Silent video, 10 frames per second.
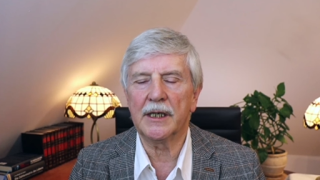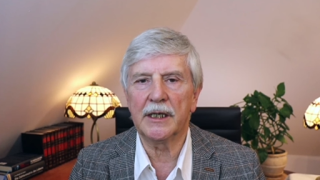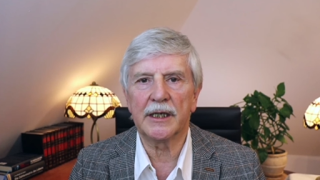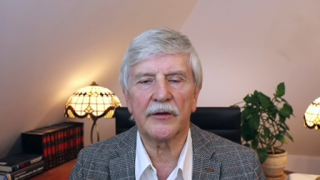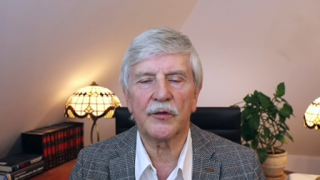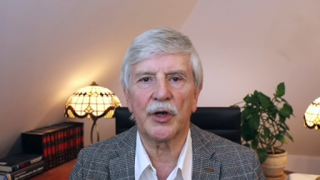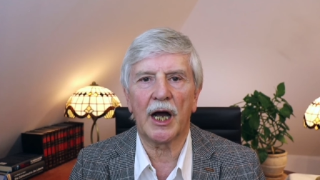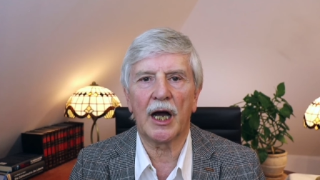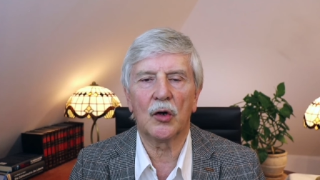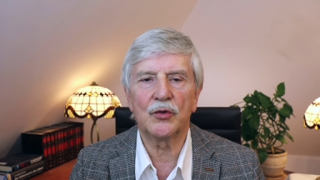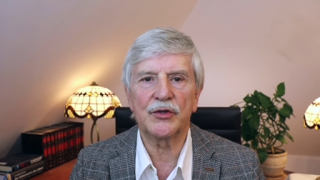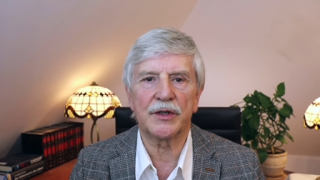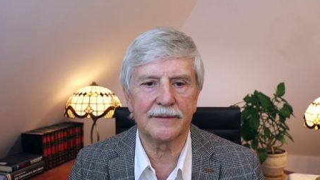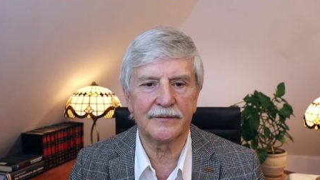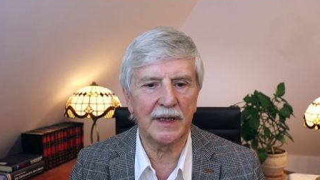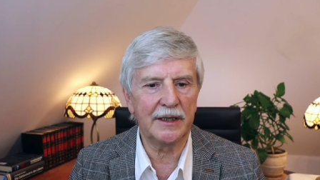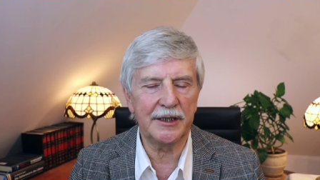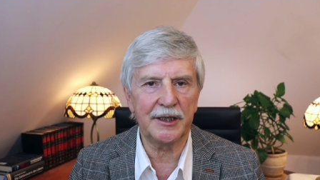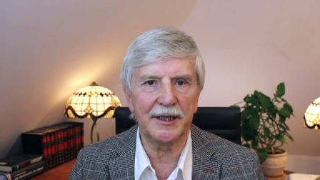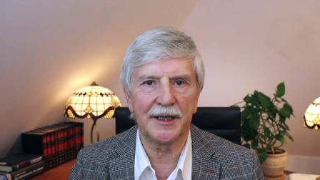gehen davon aus, wenn
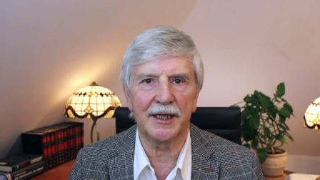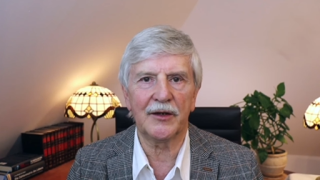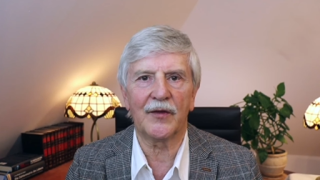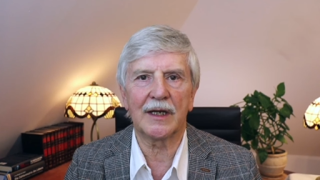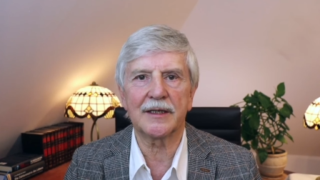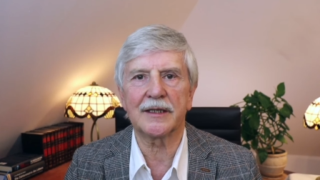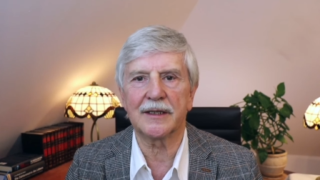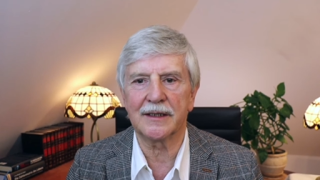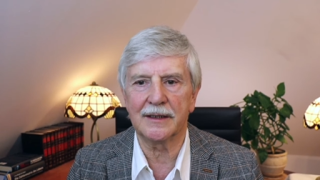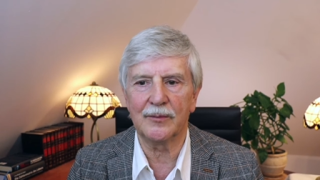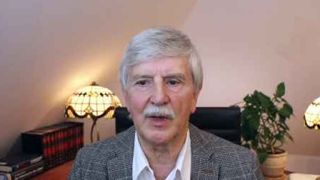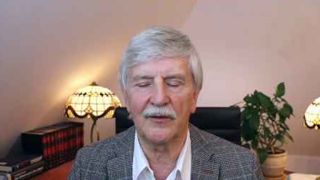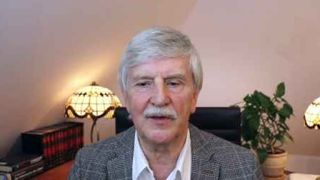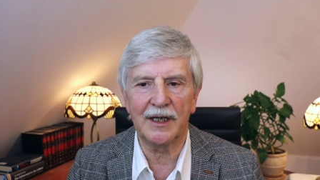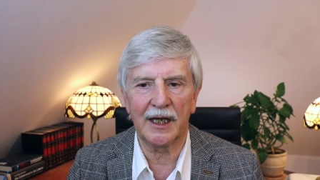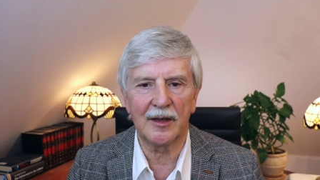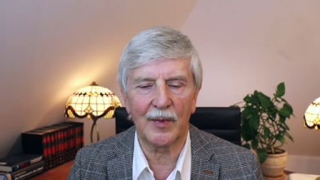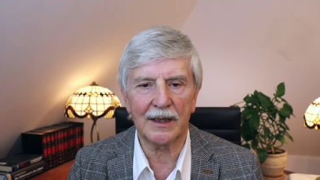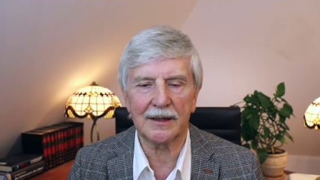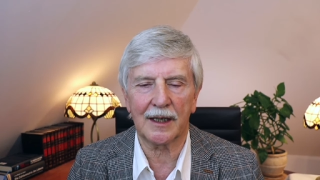ich irgendetwas immer wieder
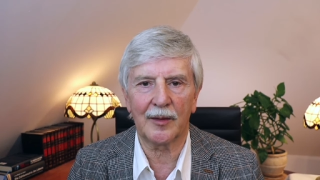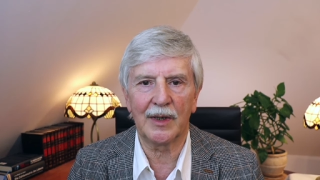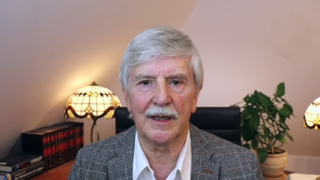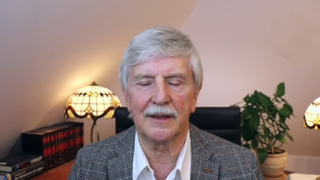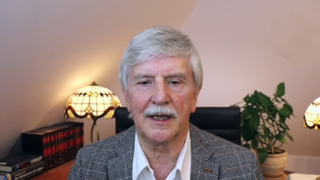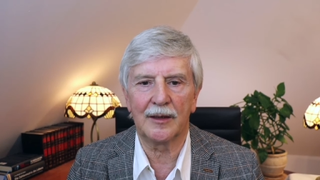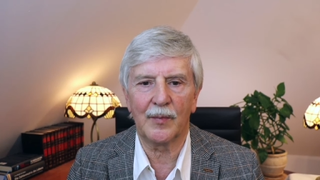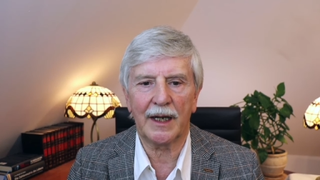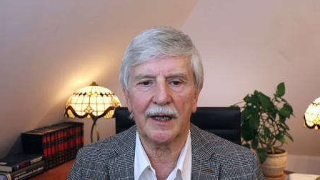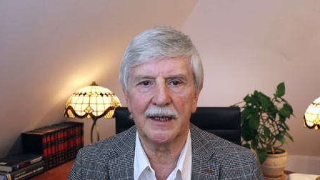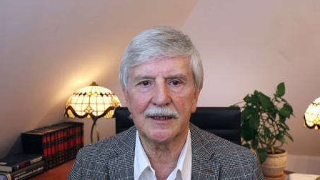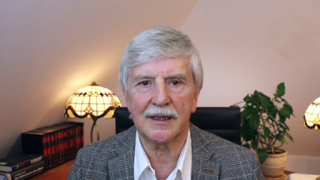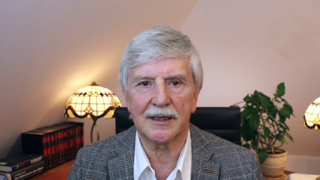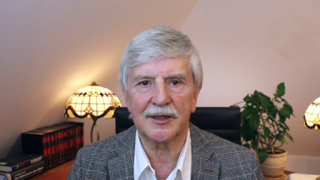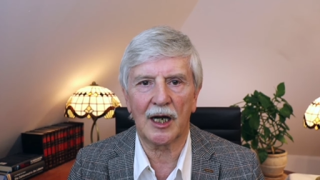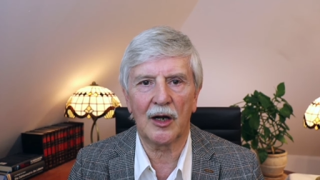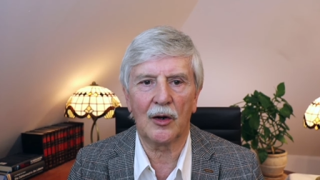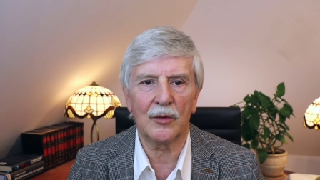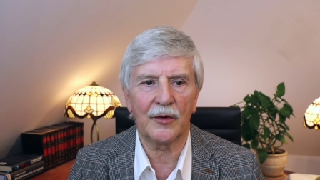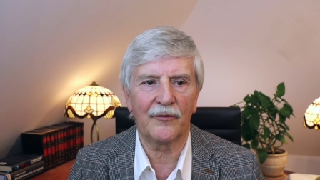gemacht habe, dann mache ich das
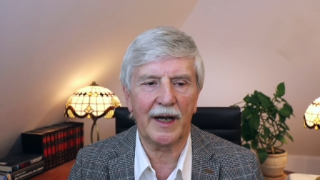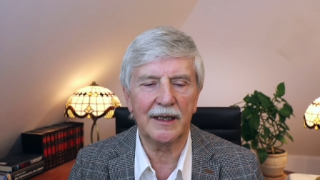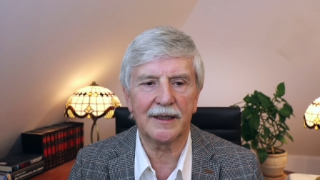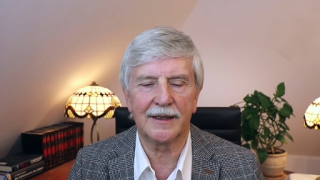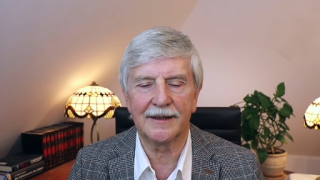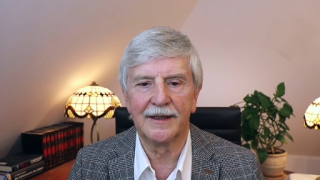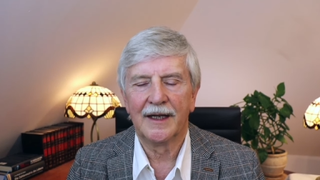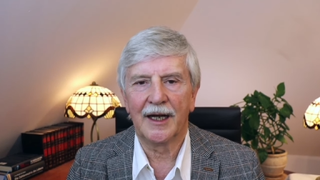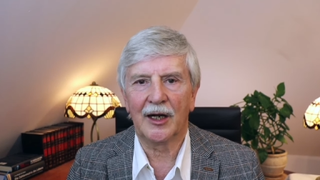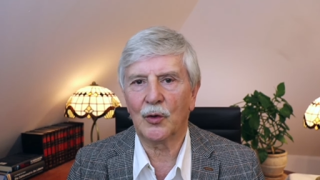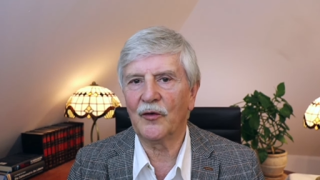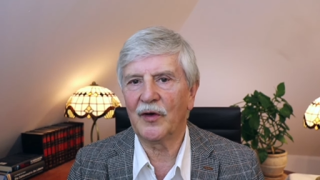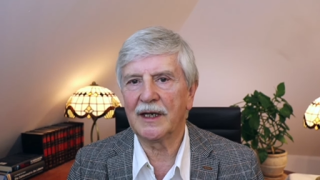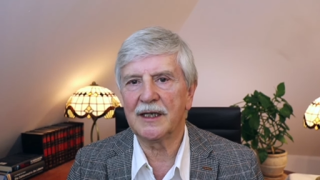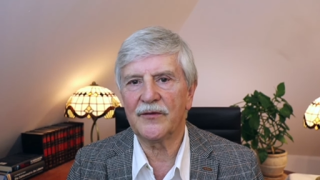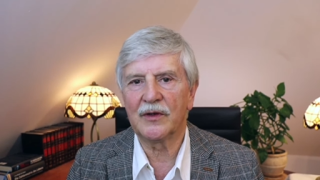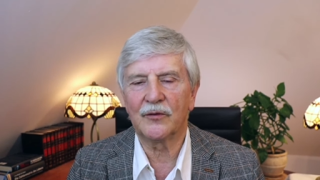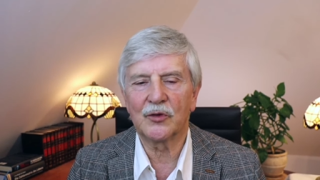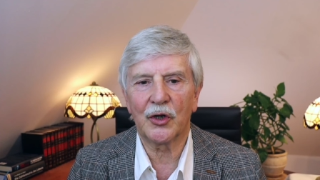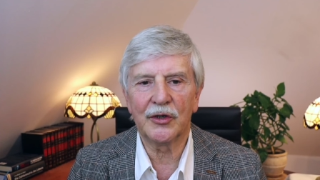auch weiter, auch wenn ich
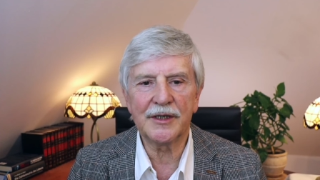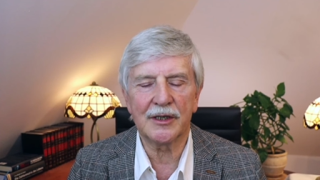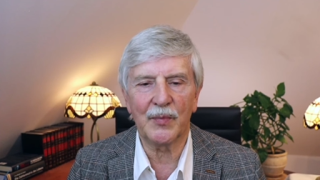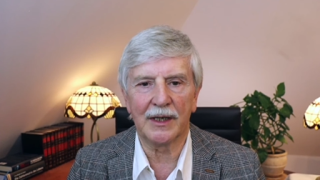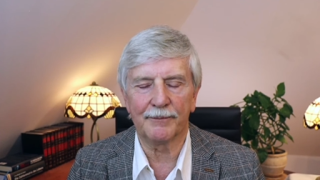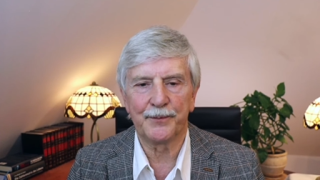95 bin.